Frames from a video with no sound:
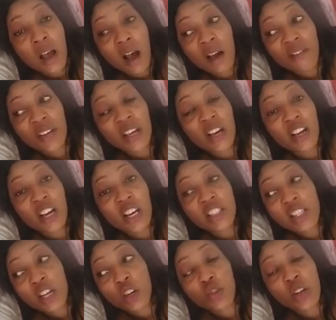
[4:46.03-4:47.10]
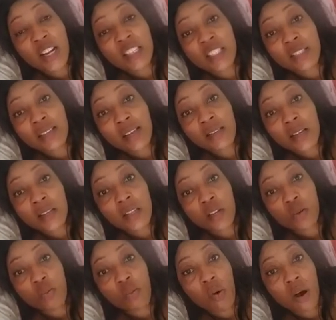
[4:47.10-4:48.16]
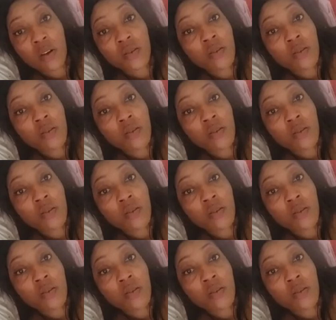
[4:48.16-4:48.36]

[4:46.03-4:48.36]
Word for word: avec quelqu'un qui sait que tu as dit ça, ça, ça de moi.